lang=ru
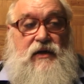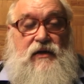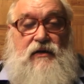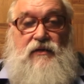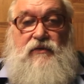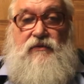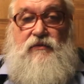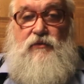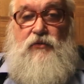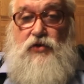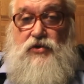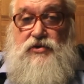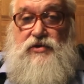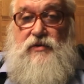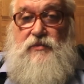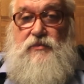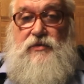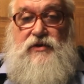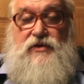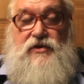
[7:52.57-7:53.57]
э,
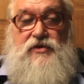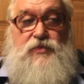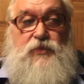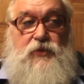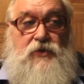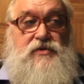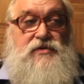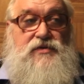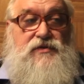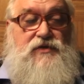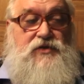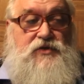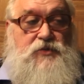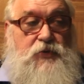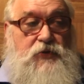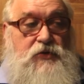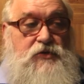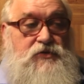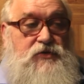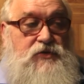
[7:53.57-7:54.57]
может быть использована,
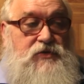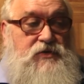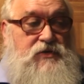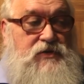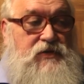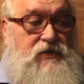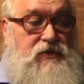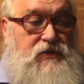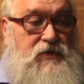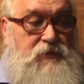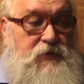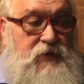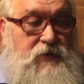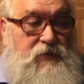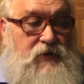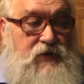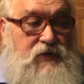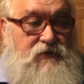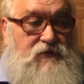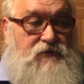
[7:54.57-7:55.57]
используется,
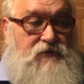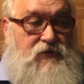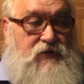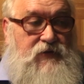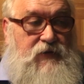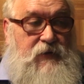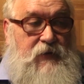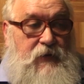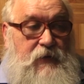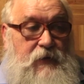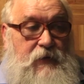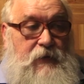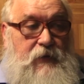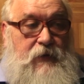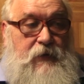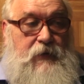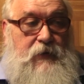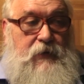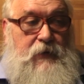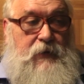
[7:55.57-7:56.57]
например, в
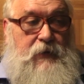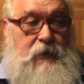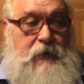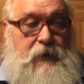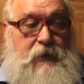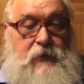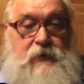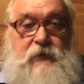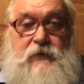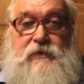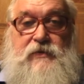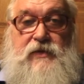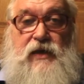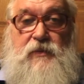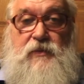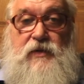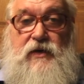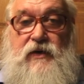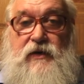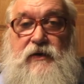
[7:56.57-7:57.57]
а, этих
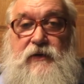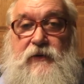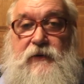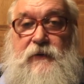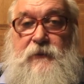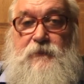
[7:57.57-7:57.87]
самых